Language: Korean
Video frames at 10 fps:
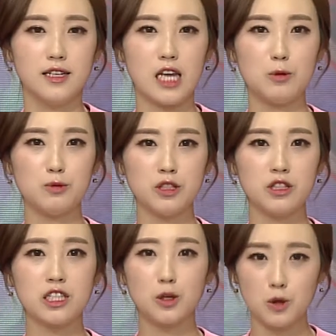대부분
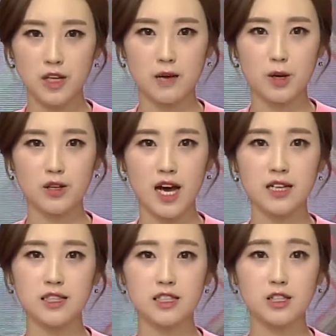드론 하면
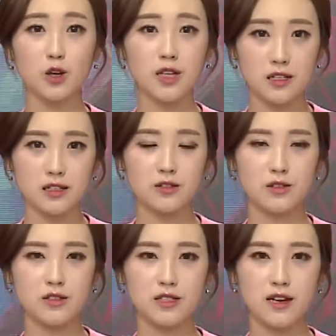하늘을 떠다니는
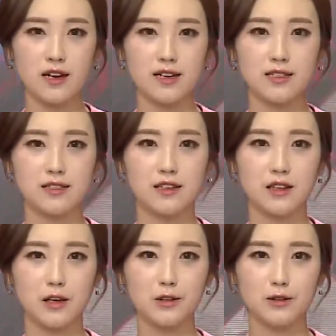것을 생각하실
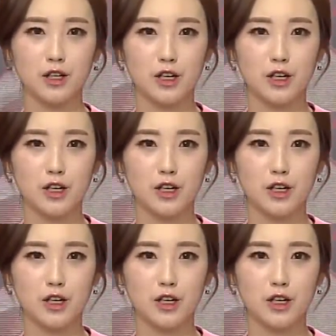텐데요.